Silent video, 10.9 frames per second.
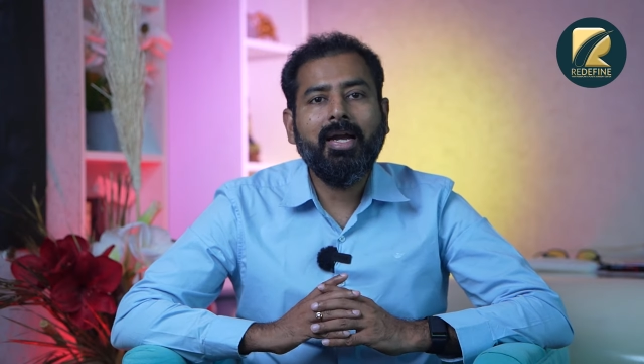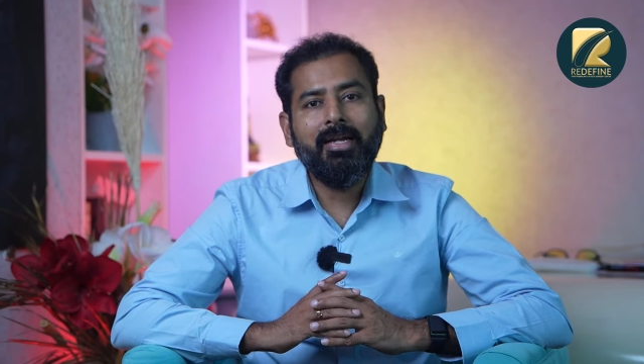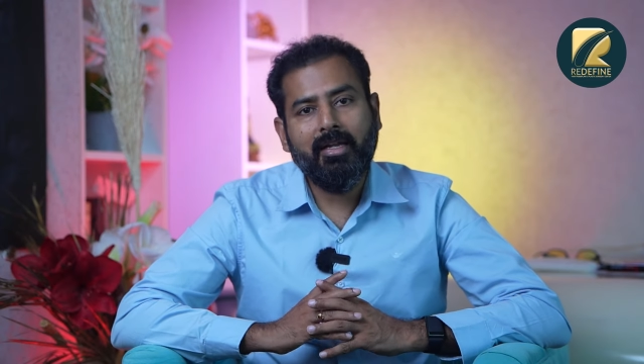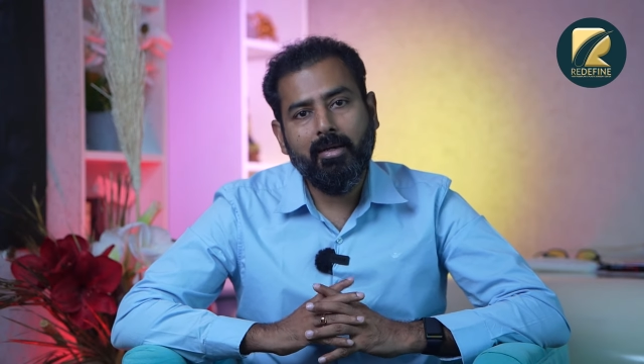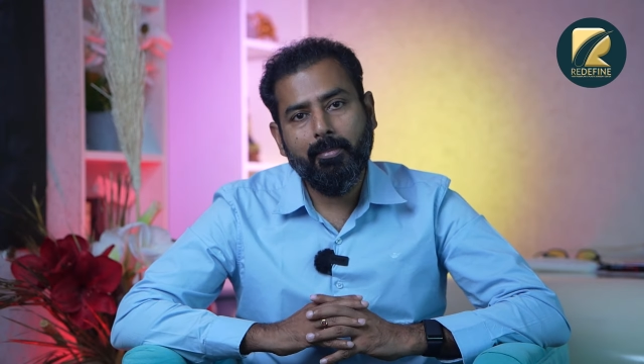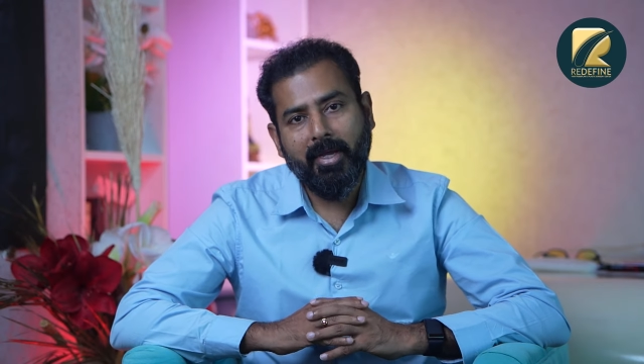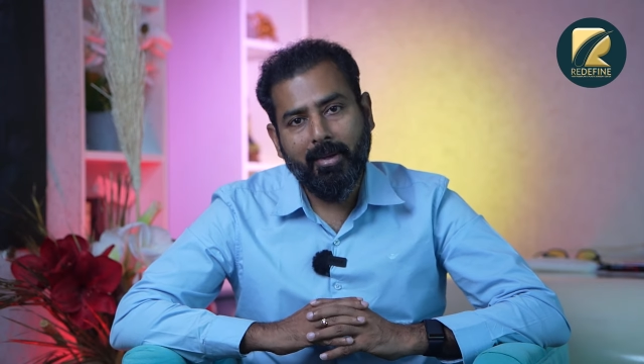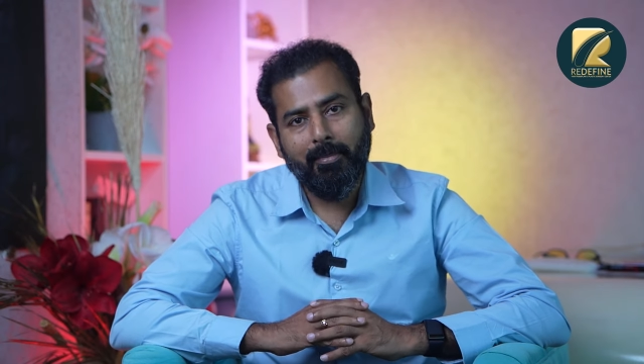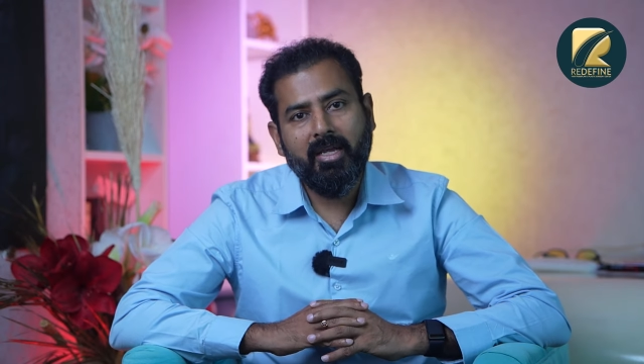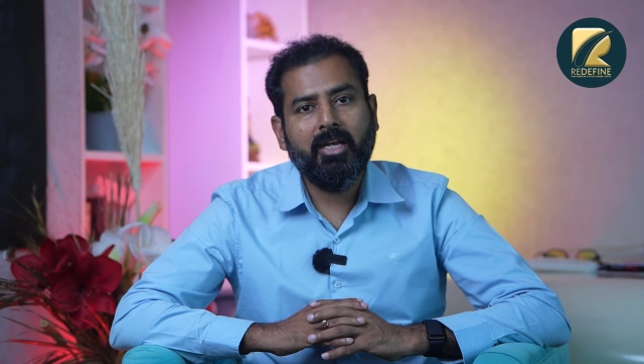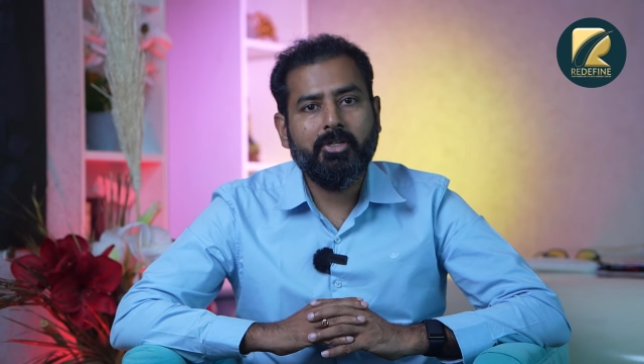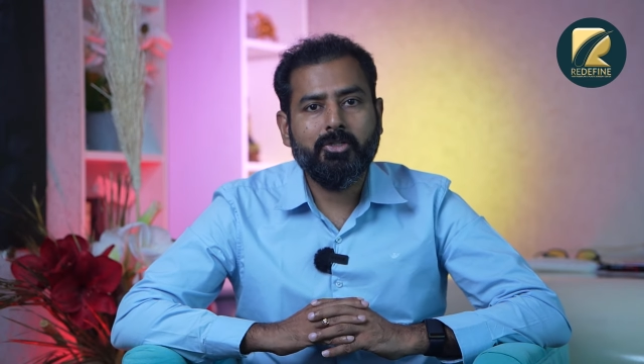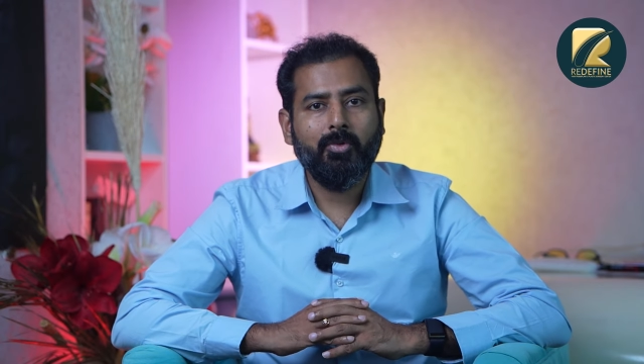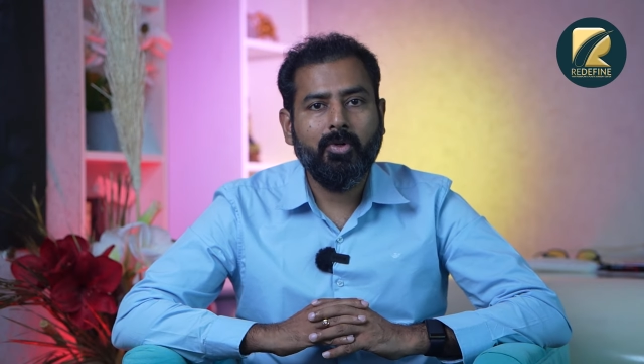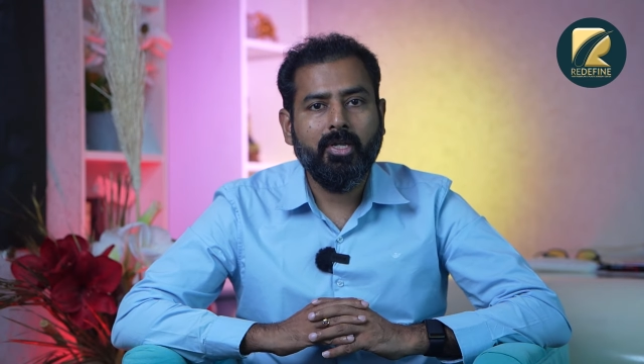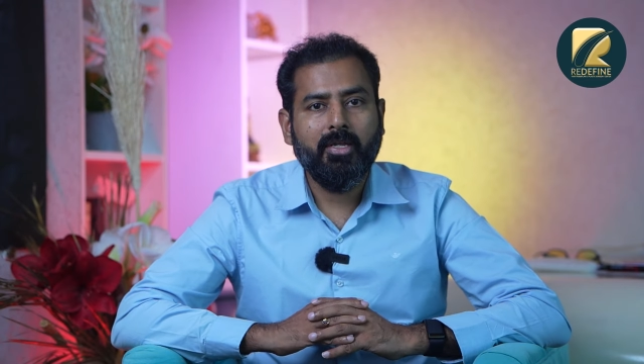ఐడియల్ బిఎంఐ
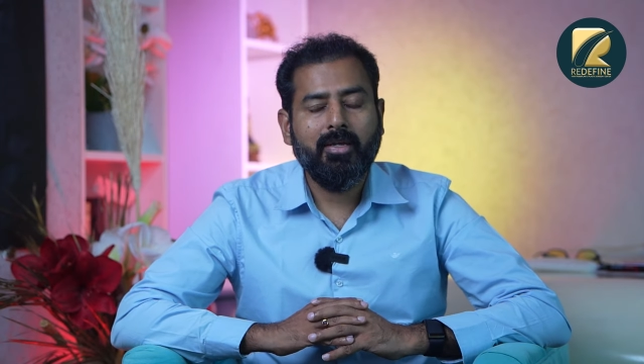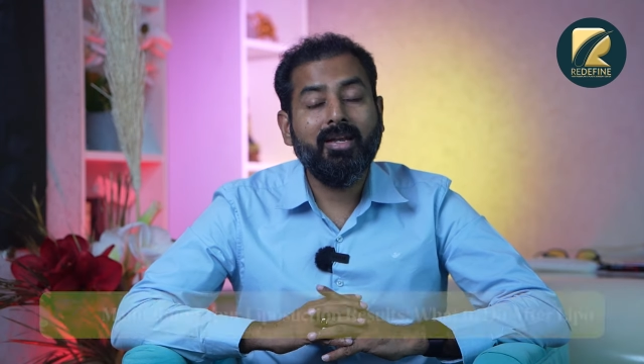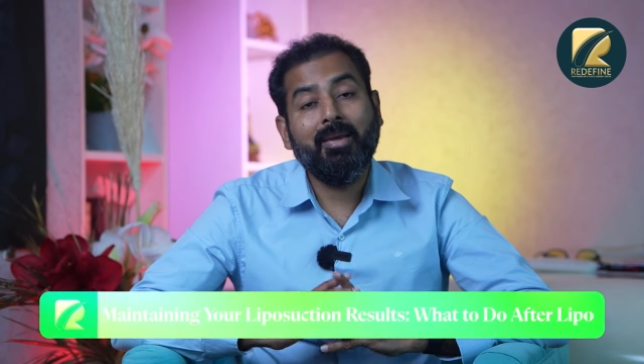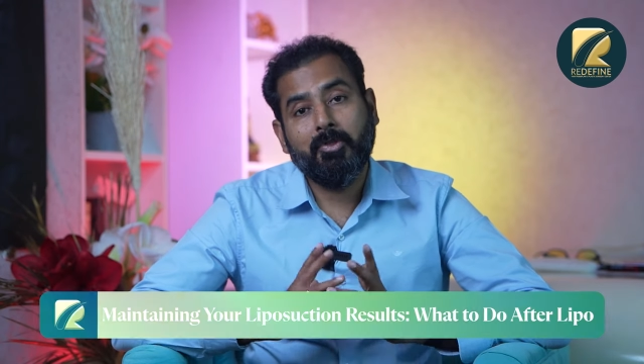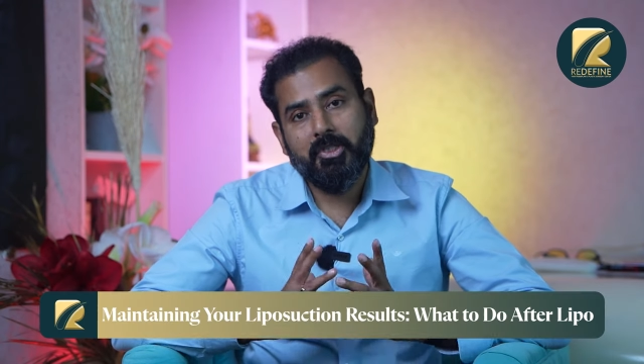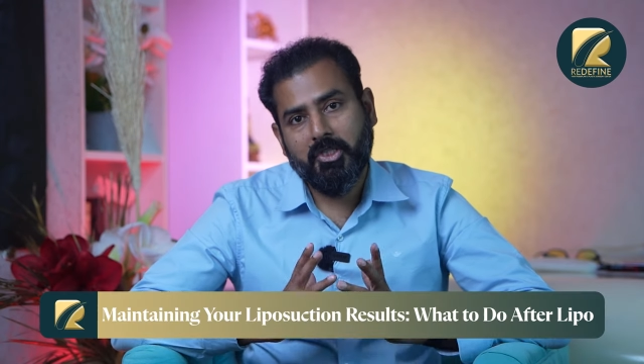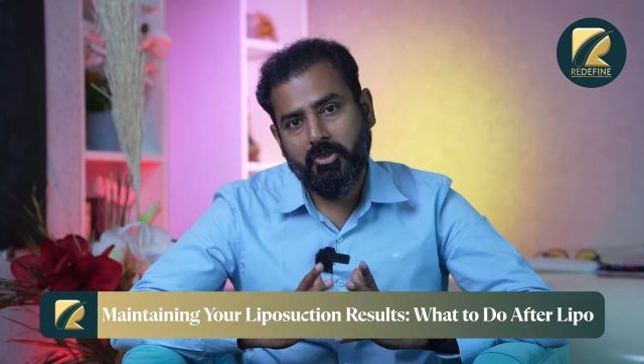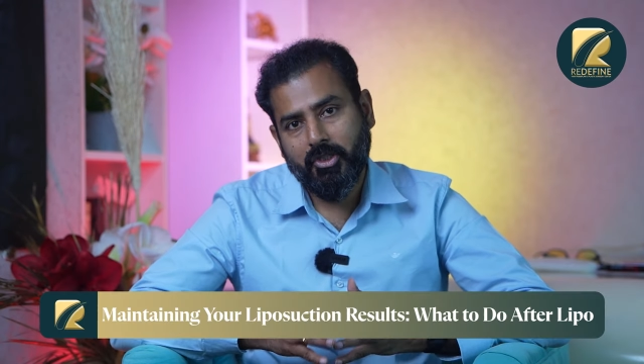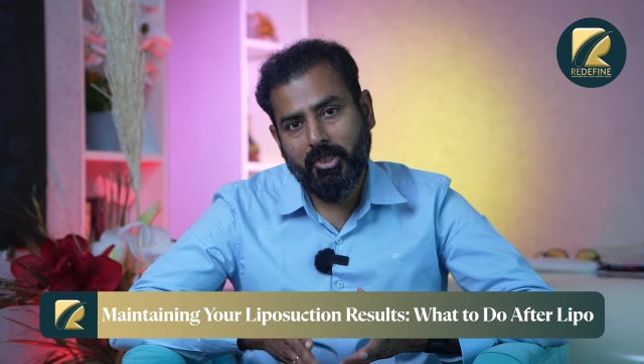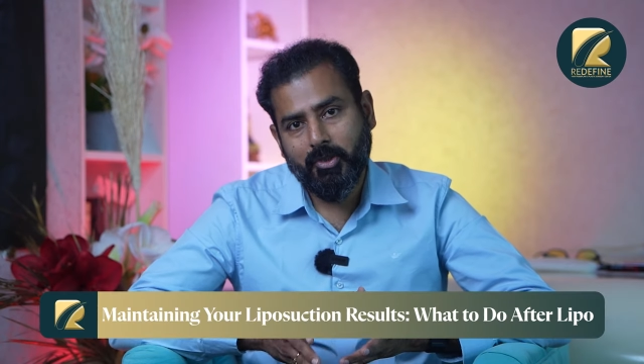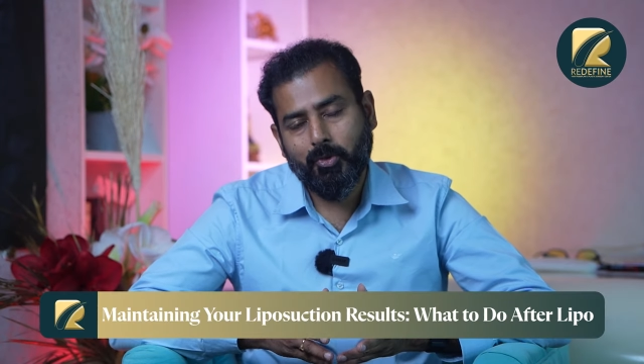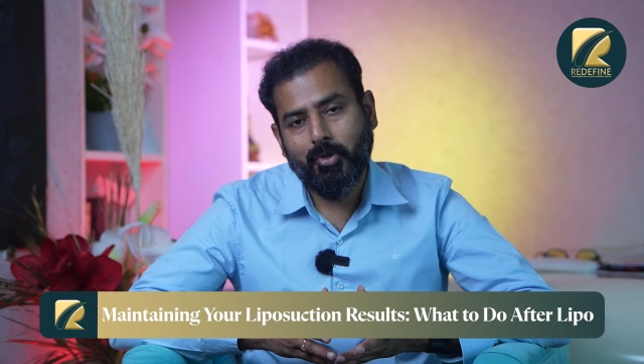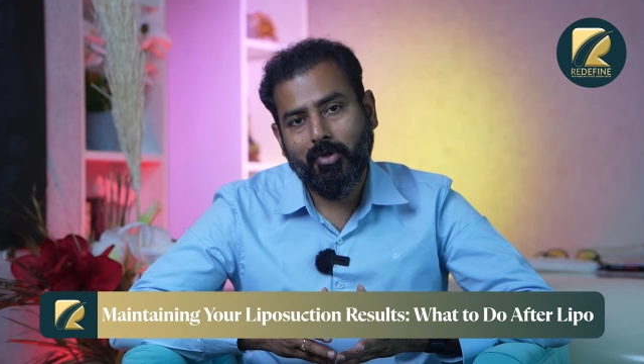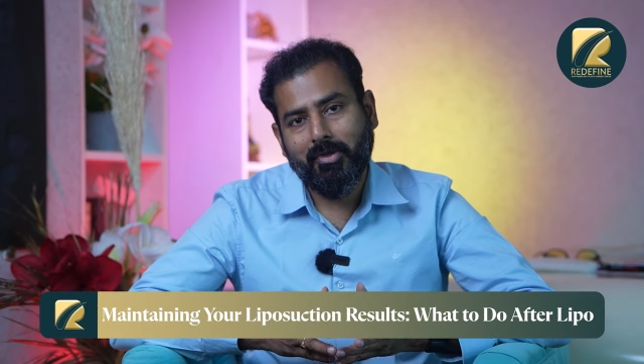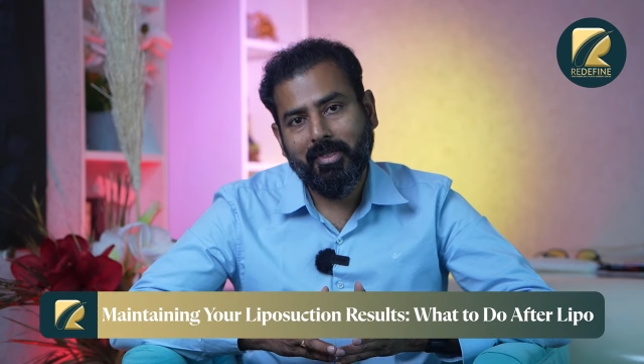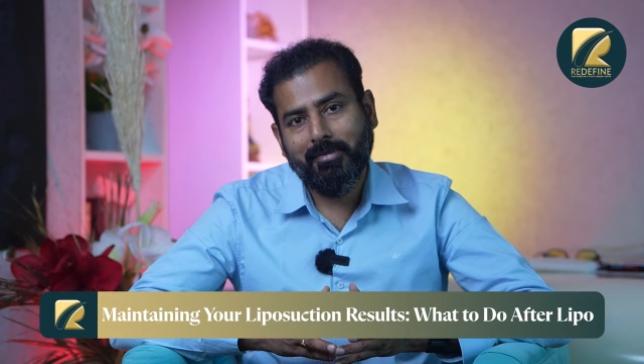రేంజ్లో ఉండి లైపోసెక్షన్ చేయించుకున్న
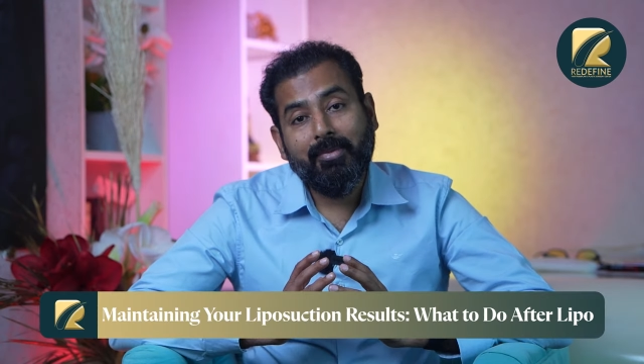తర్వాత